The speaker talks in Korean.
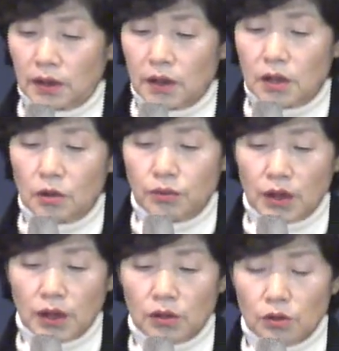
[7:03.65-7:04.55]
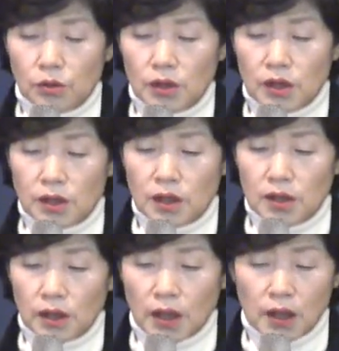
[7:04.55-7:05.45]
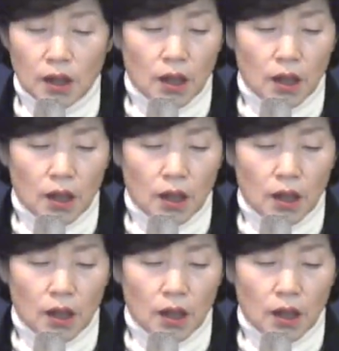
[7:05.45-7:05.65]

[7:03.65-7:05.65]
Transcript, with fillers: 그래서 불안에 떨고는 있 제자들에게